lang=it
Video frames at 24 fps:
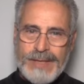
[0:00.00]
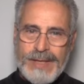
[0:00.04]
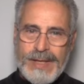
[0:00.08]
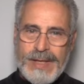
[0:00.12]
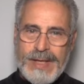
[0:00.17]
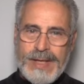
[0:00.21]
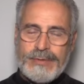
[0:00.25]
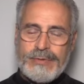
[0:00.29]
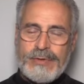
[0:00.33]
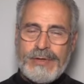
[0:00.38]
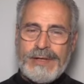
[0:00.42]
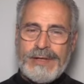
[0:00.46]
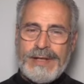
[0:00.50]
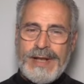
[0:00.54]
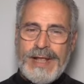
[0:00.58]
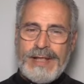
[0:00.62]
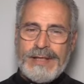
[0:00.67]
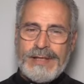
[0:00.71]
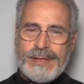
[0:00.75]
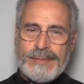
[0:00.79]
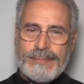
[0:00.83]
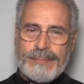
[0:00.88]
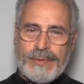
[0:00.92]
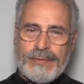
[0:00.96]
Ecco, il
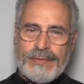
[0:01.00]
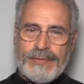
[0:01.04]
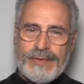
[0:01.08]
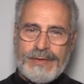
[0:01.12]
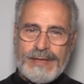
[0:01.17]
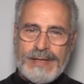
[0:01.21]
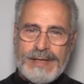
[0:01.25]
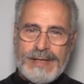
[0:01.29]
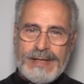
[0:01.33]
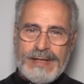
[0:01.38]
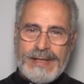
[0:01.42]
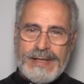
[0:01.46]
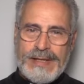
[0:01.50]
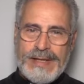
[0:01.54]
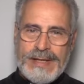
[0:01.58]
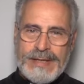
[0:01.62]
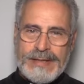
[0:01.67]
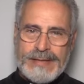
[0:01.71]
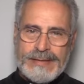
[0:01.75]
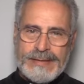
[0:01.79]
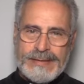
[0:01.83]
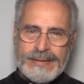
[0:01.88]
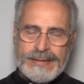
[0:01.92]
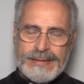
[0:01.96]
grande profeta
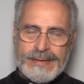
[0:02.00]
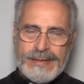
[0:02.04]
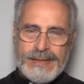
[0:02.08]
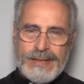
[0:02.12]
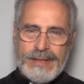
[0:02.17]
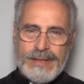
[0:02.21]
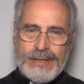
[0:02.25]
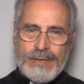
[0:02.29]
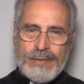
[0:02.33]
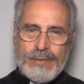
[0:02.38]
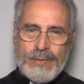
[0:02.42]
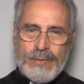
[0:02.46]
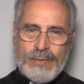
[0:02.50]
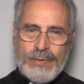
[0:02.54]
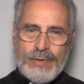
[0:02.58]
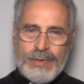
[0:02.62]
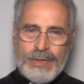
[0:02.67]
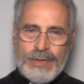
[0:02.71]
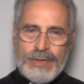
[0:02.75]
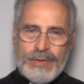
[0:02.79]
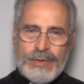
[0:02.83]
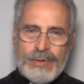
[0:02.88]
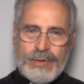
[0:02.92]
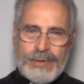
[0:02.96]
Elia,
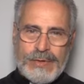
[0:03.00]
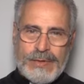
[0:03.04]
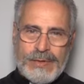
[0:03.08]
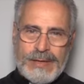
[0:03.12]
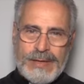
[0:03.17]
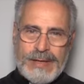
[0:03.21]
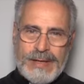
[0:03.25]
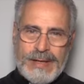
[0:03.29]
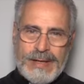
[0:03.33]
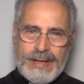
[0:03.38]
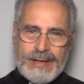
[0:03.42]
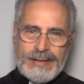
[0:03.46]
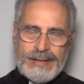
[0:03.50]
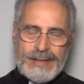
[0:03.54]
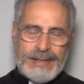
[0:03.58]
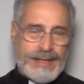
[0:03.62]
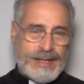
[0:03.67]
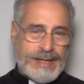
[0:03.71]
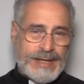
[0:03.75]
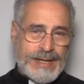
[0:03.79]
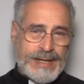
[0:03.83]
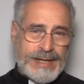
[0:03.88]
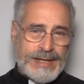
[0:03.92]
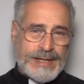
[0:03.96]
unico a
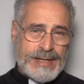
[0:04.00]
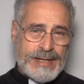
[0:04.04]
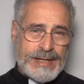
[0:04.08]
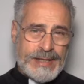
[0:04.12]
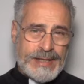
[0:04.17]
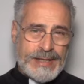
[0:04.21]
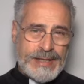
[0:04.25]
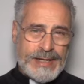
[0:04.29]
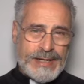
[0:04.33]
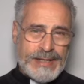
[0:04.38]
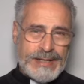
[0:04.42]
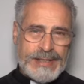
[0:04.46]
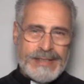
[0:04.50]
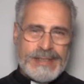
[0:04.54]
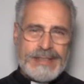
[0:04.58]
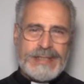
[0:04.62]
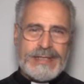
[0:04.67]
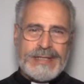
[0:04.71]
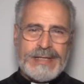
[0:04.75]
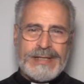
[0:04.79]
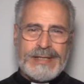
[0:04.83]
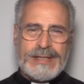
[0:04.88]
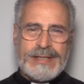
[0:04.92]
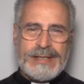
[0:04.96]
dichiarare la
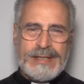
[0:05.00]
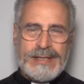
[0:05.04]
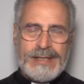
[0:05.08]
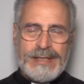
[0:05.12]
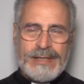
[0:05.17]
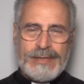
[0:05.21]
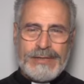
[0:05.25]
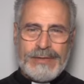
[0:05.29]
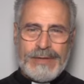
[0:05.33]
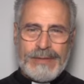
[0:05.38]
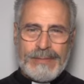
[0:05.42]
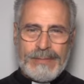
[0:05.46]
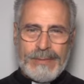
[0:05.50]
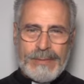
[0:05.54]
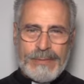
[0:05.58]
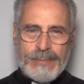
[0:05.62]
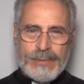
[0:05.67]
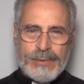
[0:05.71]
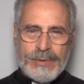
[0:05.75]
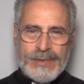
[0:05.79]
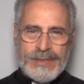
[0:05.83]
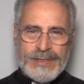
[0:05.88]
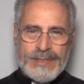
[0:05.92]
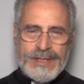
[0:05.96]
grandezza di Dio del
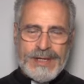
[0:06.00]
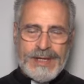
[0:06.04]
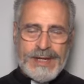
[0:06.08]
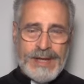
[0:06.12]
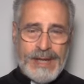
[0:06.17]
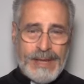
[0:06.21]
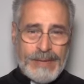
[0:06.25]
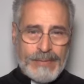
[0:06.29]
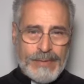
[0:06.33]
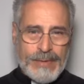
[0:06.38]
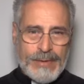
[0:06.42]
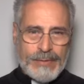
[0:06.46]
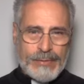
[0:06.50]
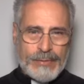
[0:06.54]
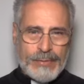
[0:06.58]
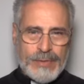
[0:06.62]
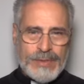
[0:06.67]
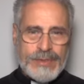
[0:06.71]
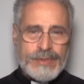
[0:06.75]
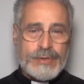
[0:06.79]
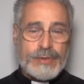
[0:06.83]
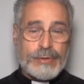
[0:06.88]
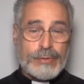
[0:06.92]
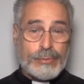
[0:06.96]
popolo di Israele quando
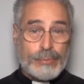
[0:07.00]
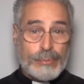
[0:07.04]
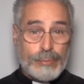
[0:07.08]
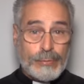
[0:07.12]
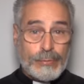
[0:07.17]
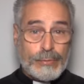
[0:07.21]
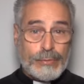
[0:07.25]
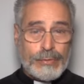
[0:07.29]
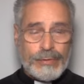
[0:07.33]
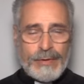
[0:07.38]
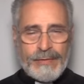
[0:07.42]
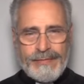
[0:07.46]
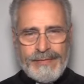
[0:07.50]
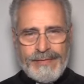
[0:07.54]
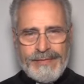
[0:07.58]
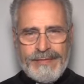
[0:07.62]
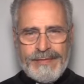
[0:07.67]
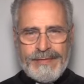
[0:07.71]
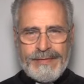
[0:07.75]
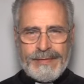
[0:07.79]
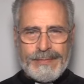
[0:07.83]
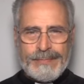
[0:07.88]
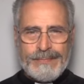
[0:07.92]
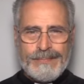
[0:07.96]
questo tutto
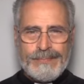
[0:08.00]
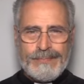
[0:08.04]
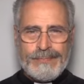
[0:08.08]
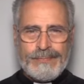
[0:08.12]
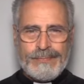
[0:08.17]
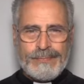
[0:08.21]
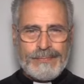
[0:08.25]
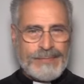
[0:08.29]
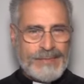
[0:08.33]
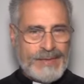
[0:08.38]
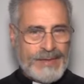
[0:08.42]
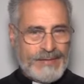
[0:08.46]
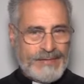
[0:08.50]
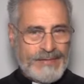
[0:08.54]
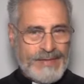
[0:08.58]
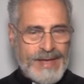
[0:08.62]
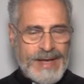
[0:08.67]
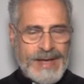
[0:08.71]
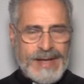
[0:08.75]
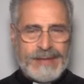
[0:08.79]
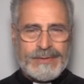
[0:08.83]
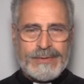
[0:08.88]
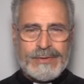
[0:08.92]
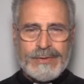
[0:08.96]
aveva
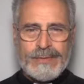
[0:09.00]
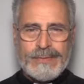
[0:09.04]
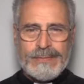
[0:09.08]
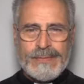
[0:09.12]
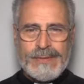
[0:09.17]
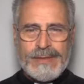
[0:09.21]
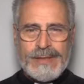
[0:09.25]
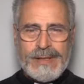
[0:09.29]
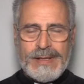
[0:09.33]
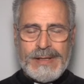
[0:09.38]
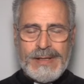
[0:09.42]
deviato,